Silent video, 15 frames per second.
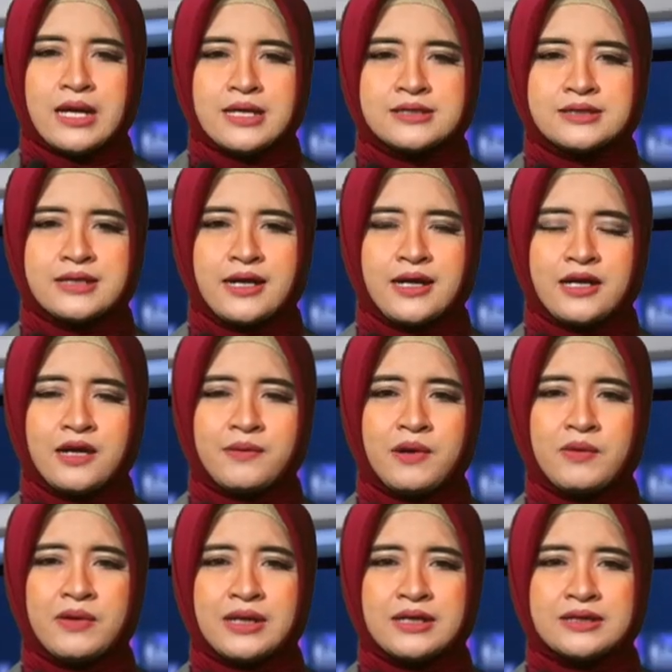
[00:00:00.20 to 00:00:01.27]
Serangan
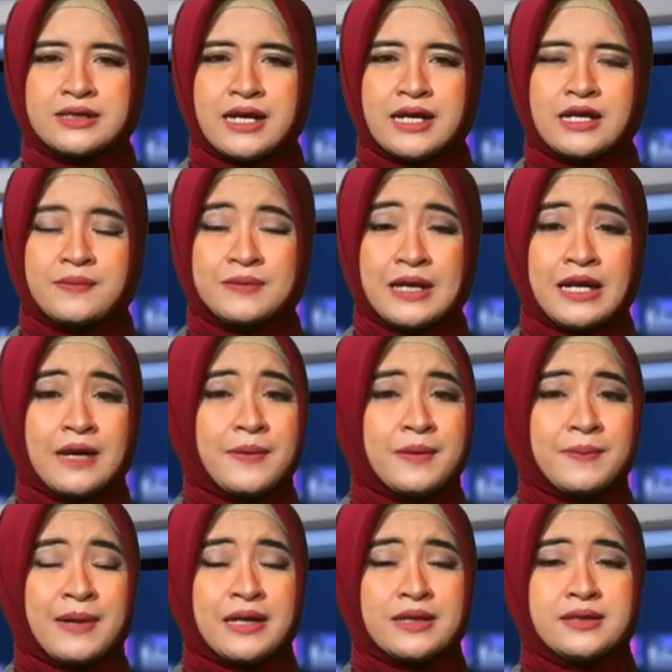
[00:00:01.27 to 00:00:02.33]
hama wereng terhadap
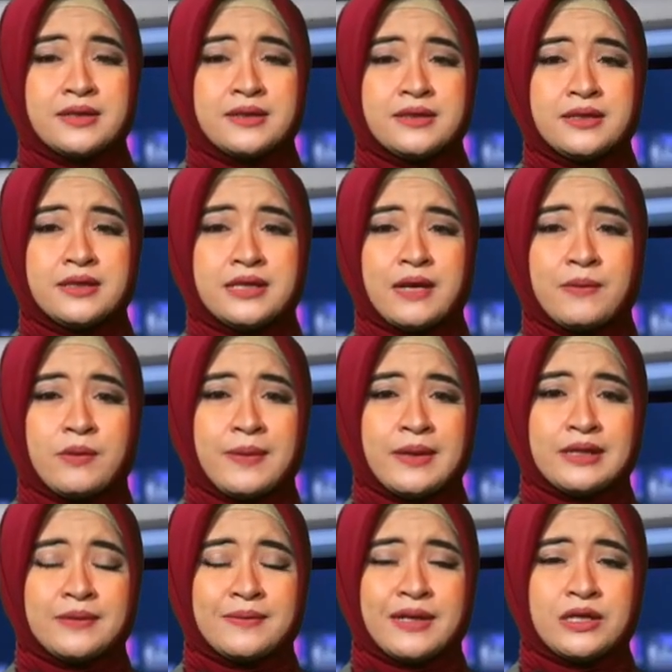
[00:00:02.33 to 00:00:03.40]
tanaman padi di
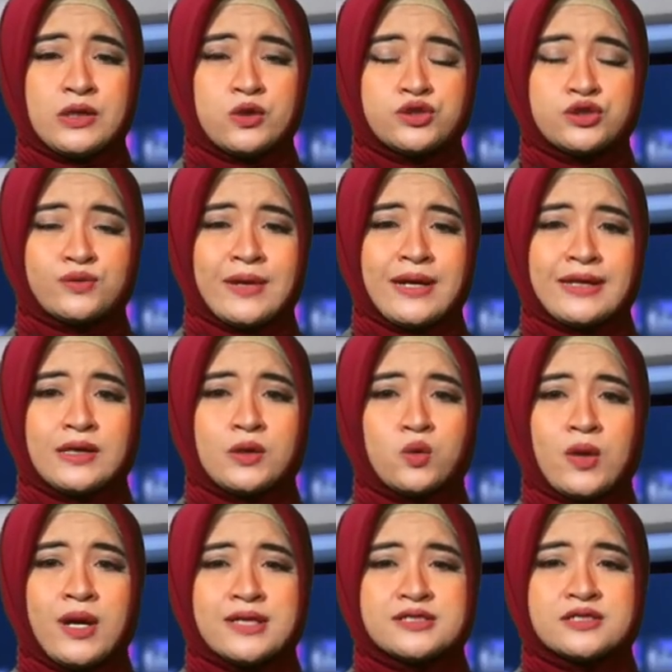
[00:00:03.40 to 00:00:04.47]
Kabupaten Madiun semakin
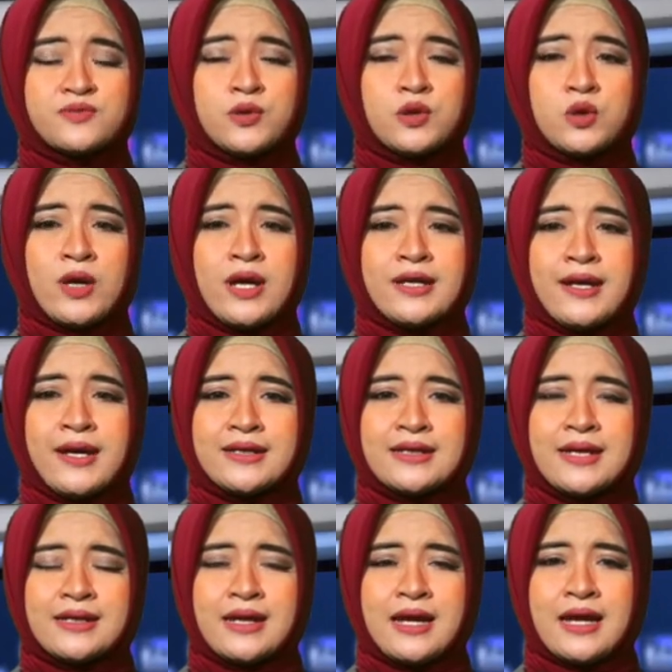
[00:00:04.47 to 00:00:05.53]
luas. Puluhan
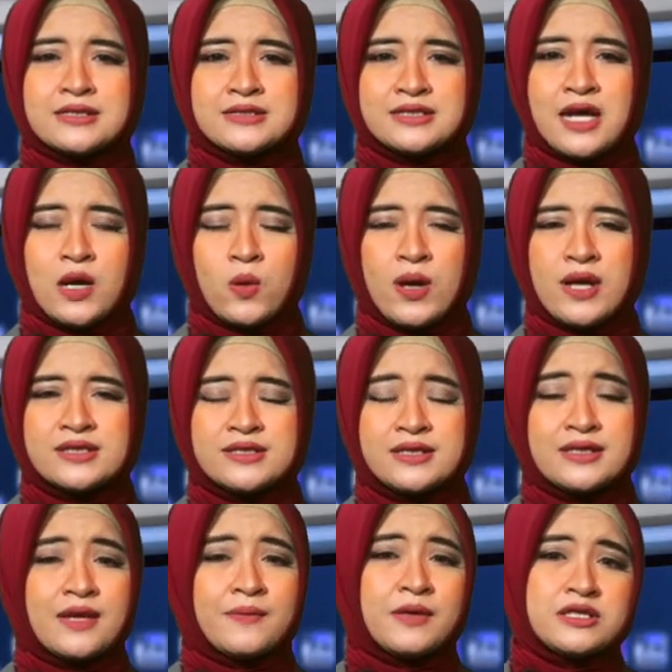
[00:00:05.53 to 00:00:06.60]
hektar lahan sawah
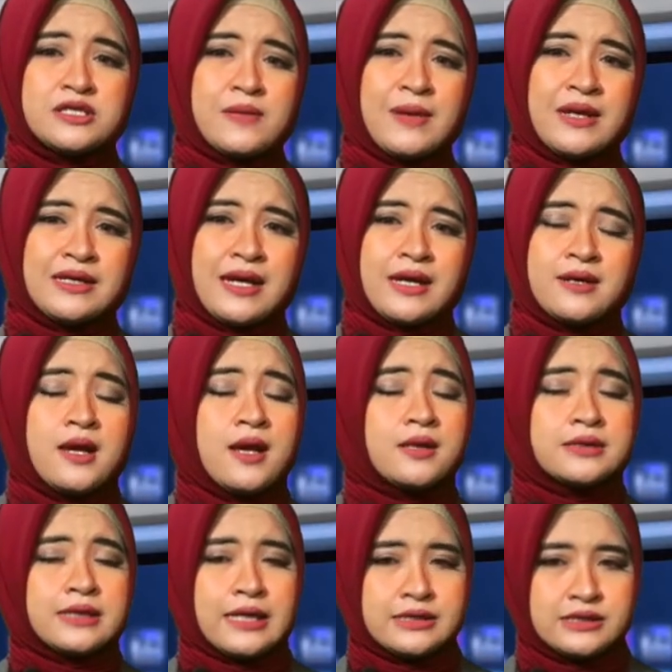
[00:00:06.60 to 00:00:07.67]
di enam kecamatan
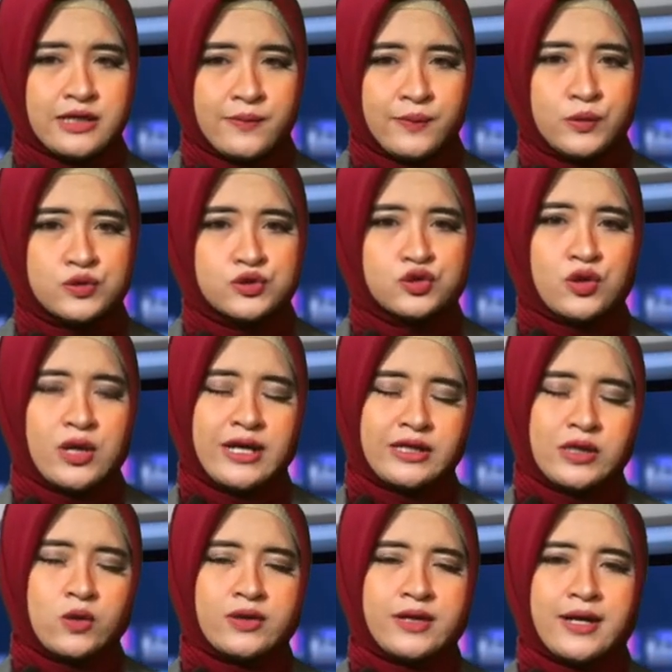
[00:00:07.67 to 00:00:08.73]
terancam pusuh
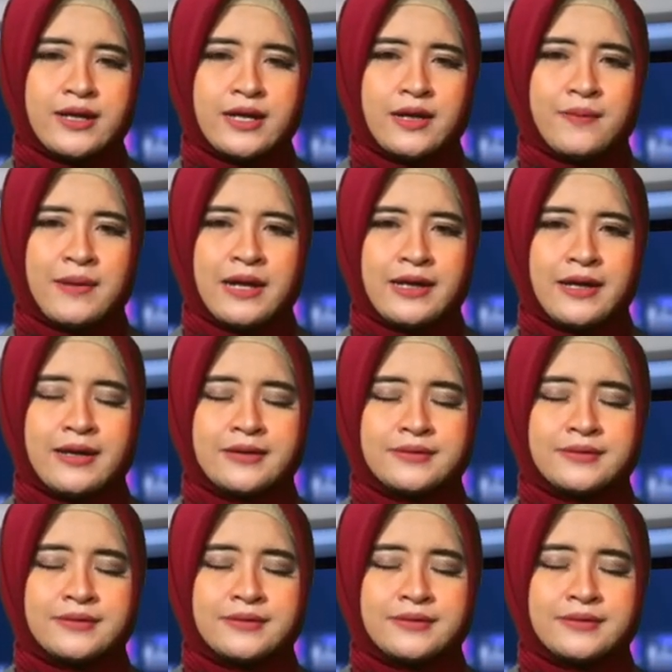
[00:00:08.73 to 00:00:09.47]
atau gagal panen.